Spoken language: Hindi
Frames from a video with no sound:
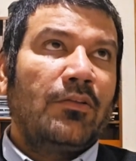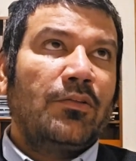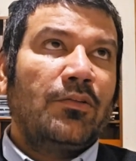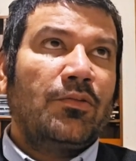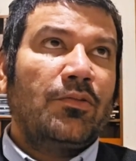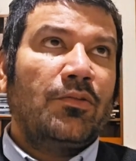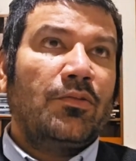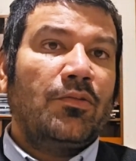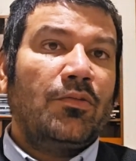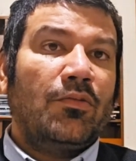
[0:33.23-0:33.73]

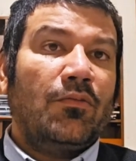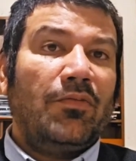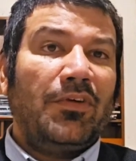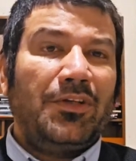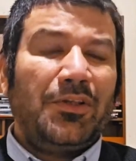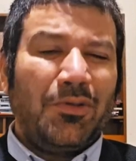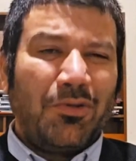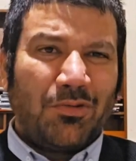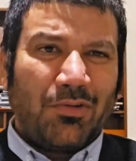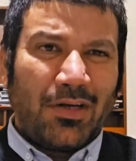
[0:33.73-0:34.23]
तो
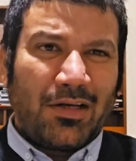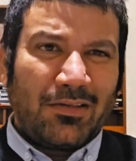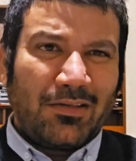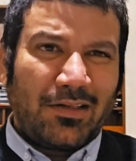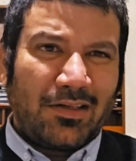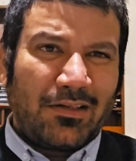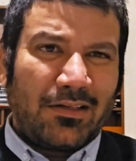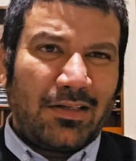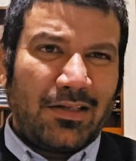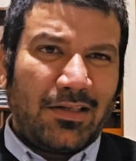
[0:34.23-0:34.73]
वीडियो को एंड
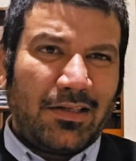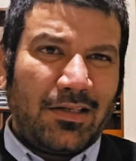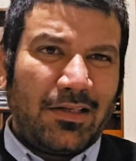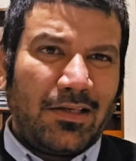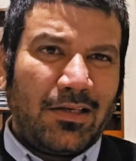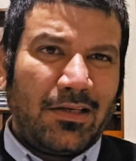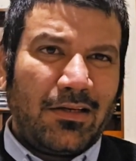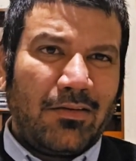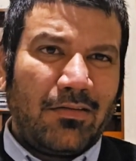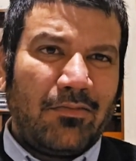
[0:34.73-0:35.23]
तक
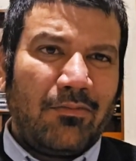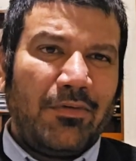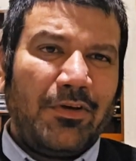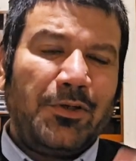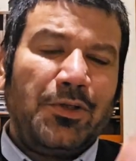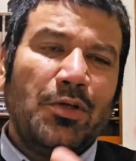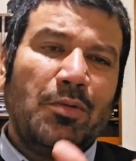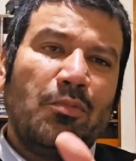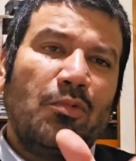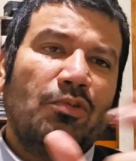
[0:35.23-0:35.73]
देखिएगा
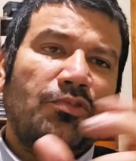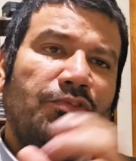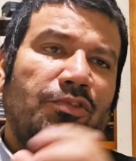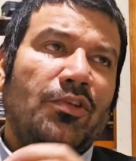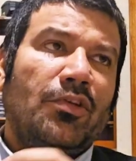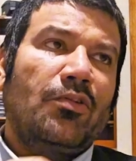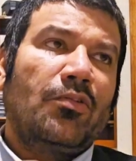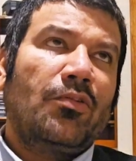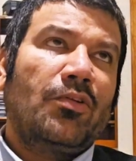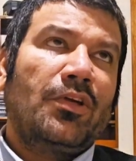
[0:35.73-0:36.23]
वीडियो
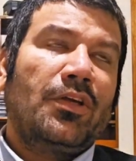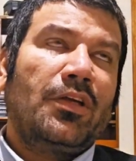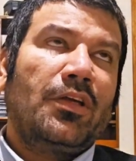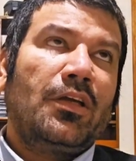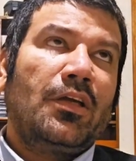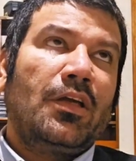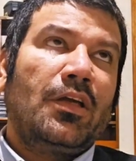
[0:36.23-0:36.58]
मुख्तर होगी